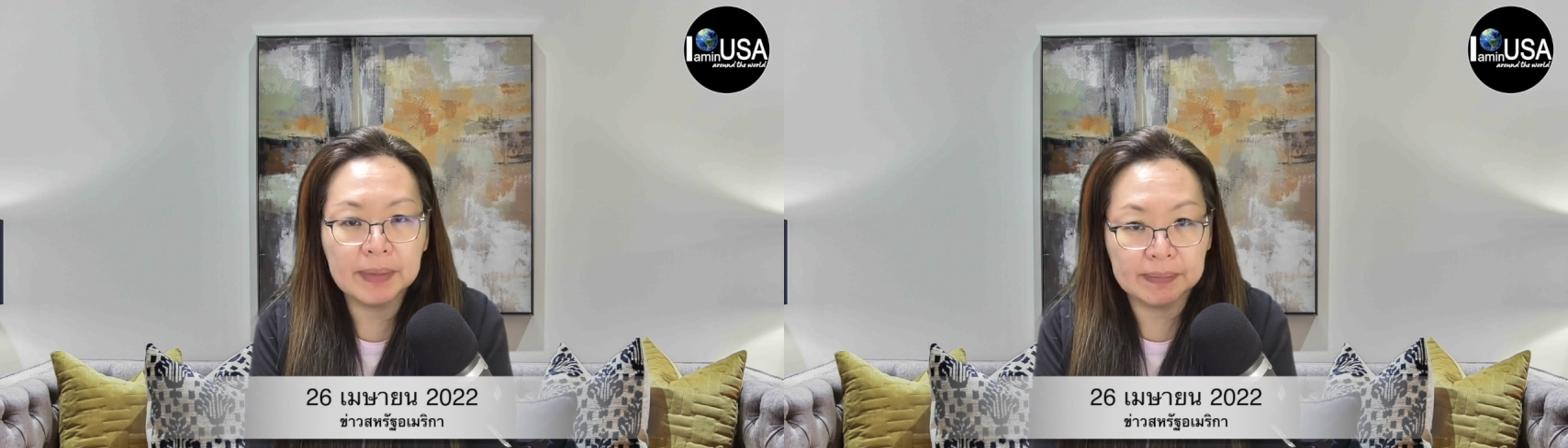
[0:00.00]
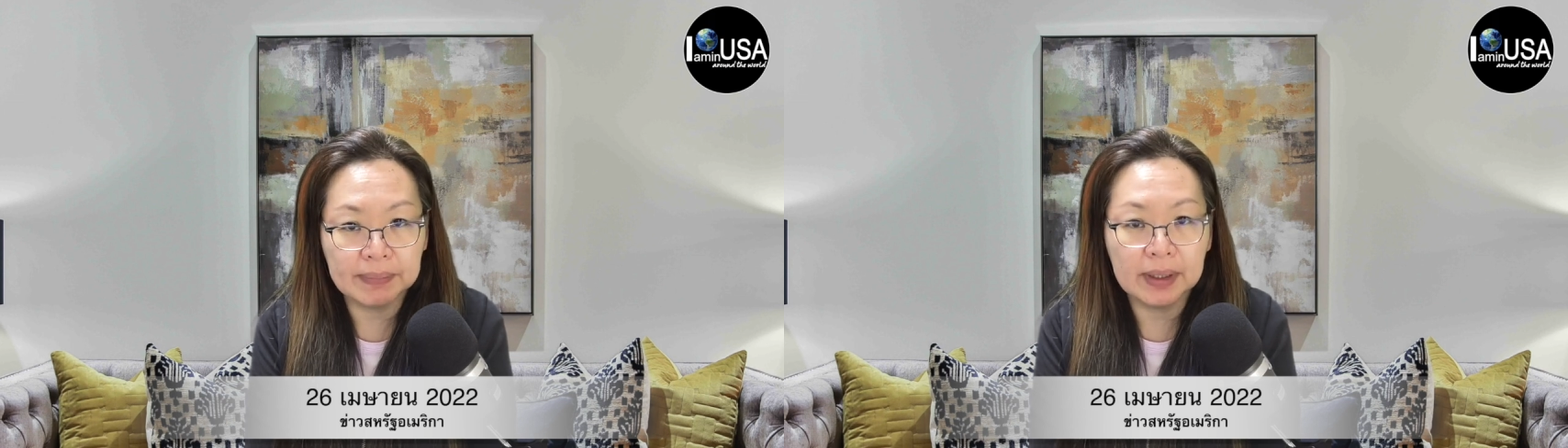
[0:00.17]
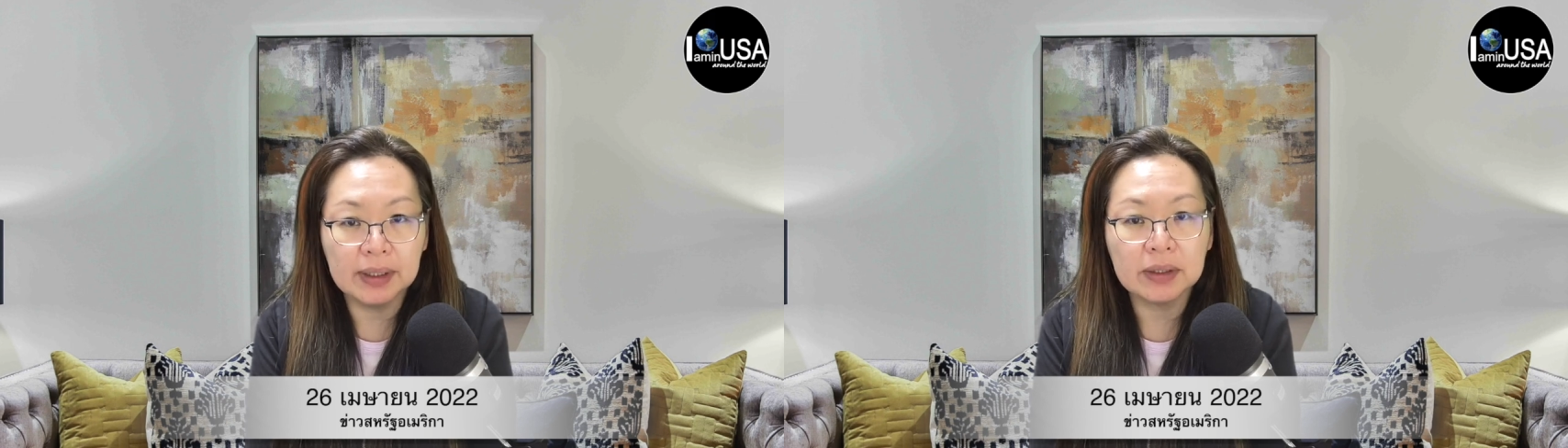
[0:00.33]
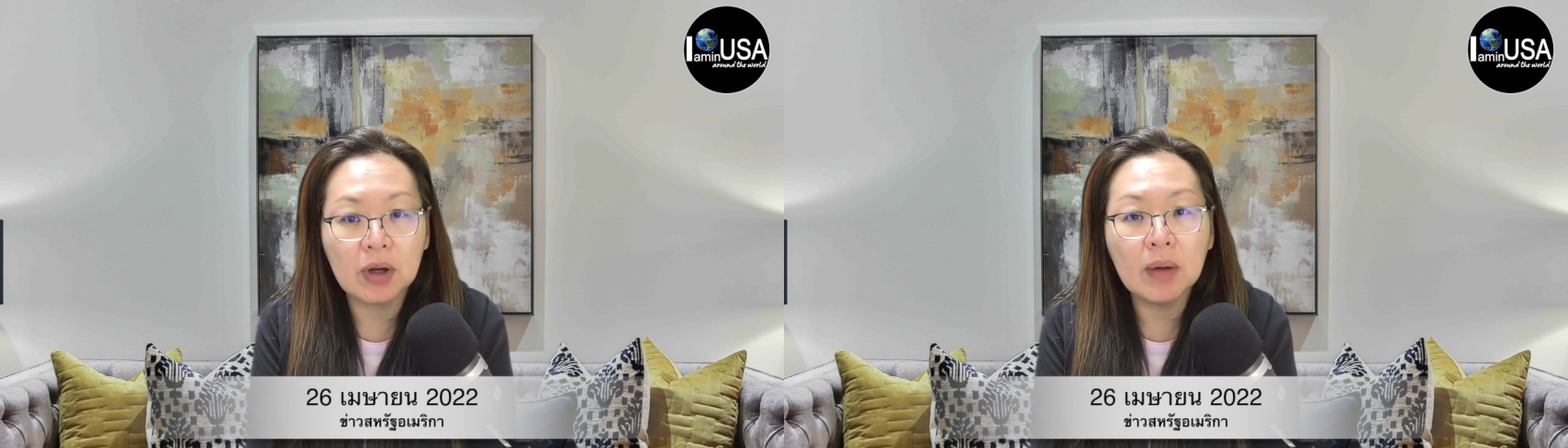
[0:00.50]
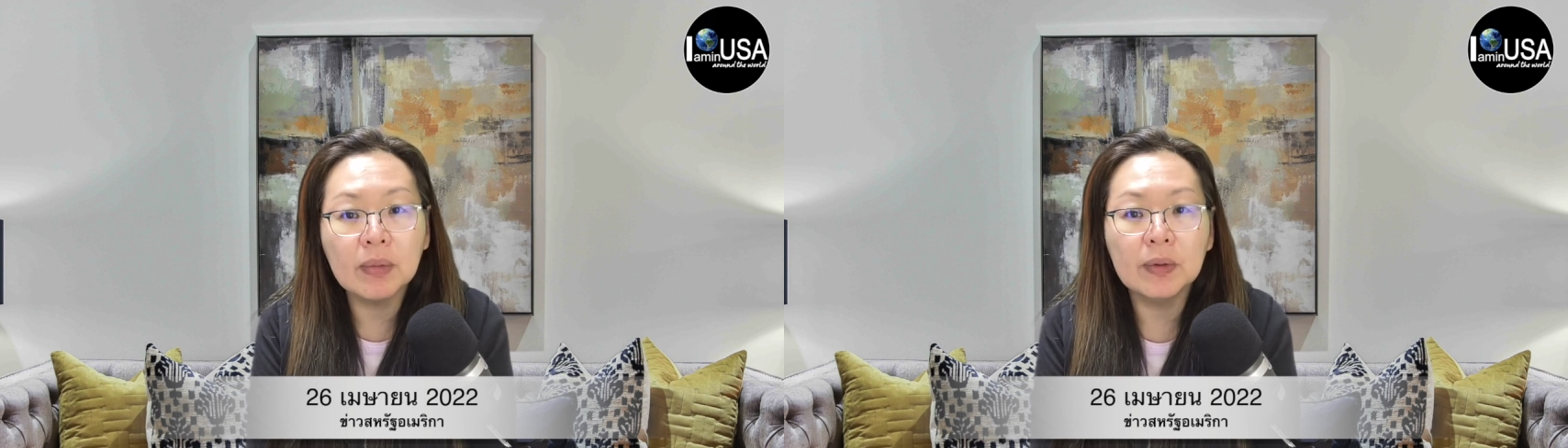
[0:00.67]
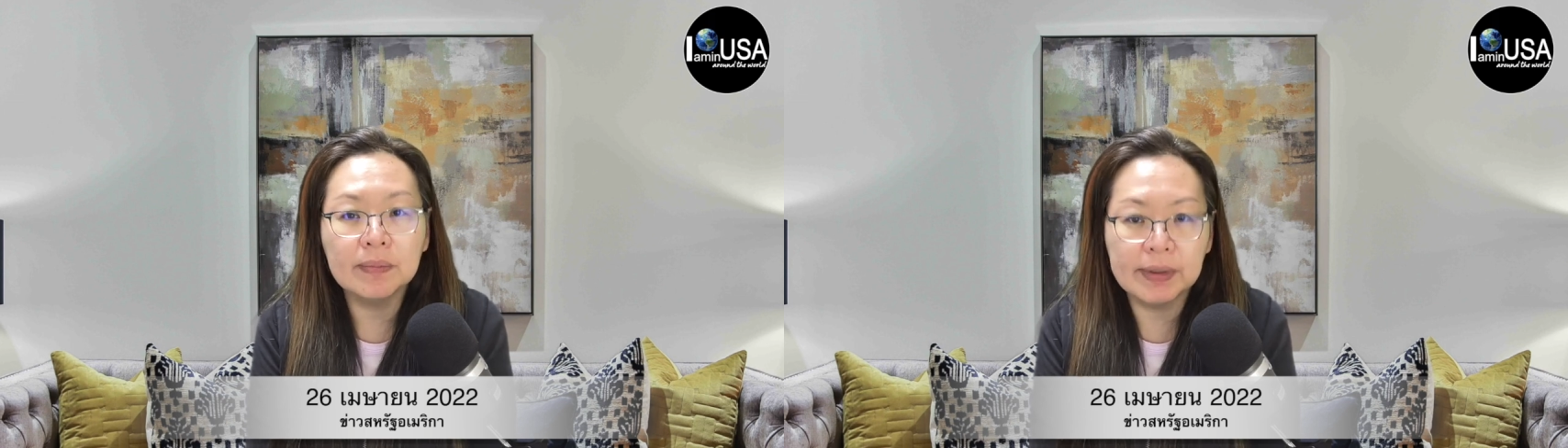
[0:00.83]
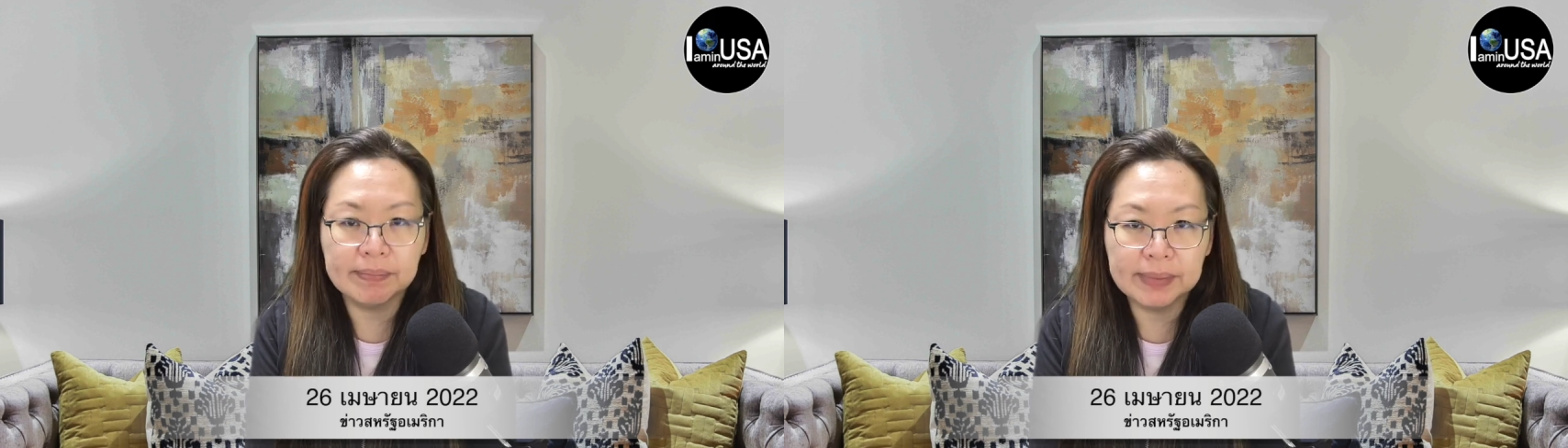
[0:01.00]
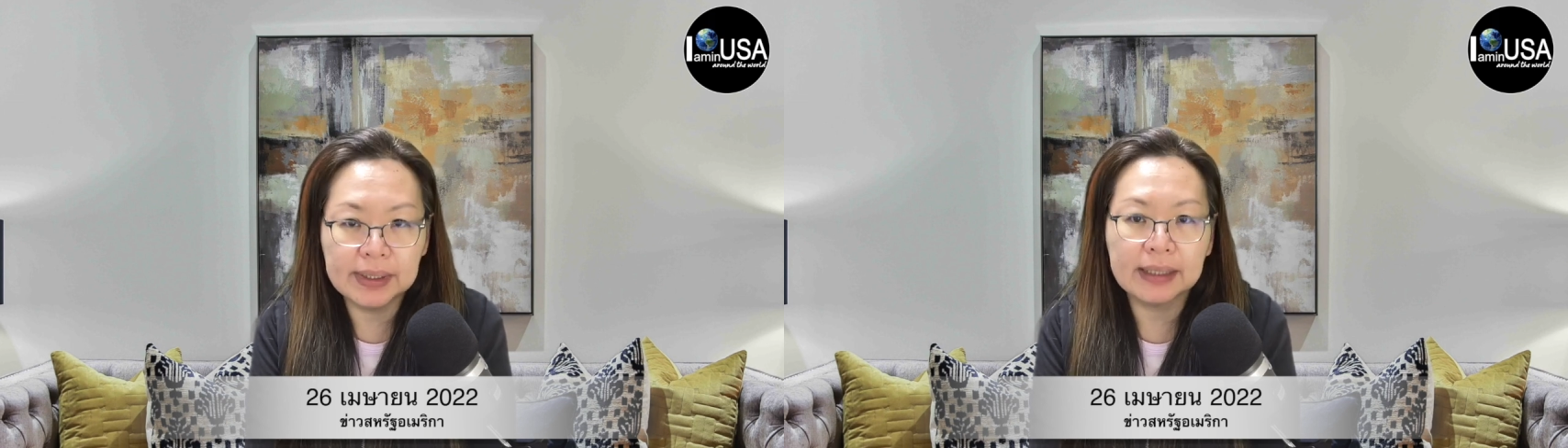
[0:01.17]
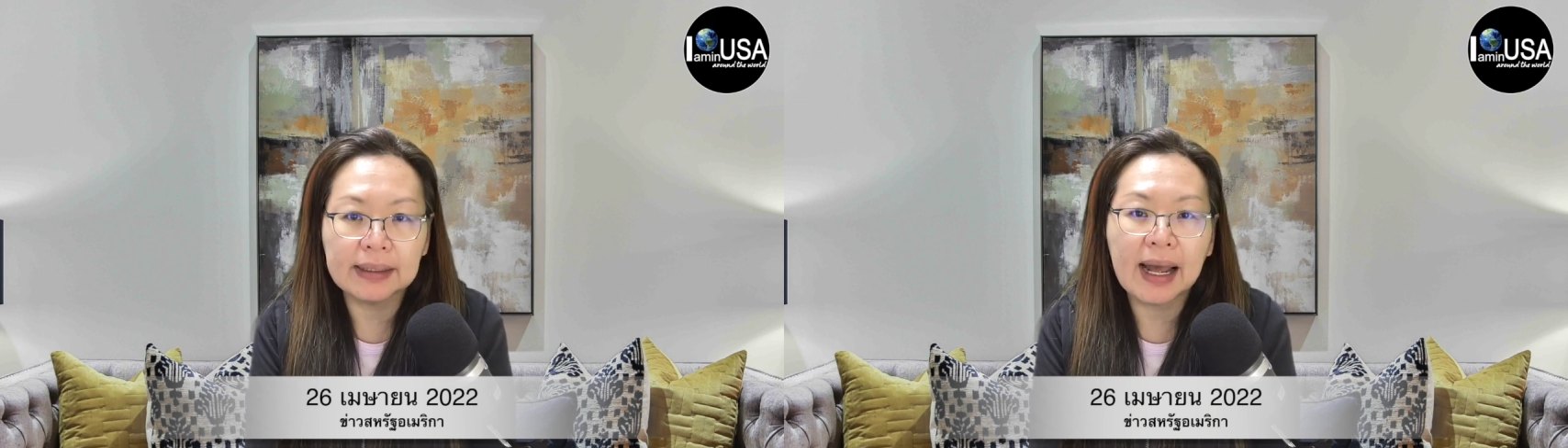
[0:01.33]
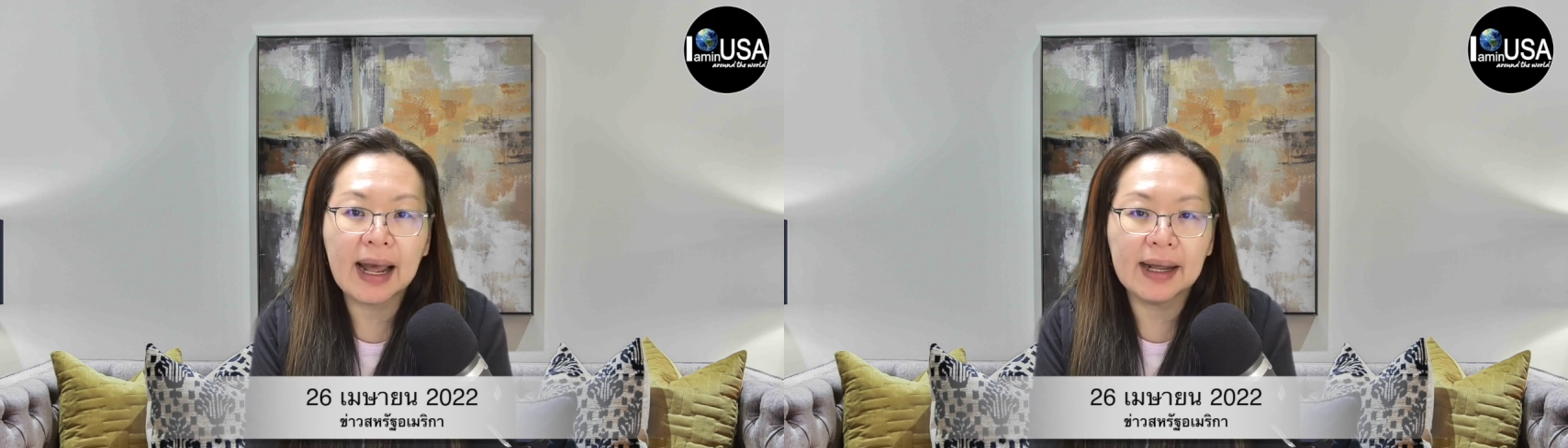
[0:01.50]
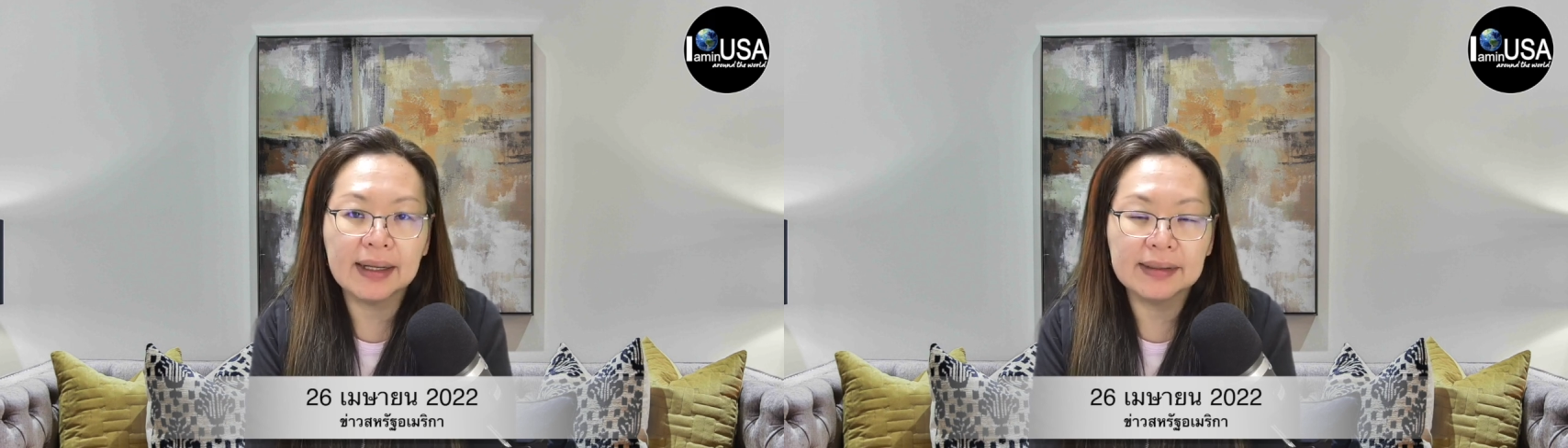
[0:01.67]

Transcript: เปิดเผยข้อมูลบิดเบือนค่ะ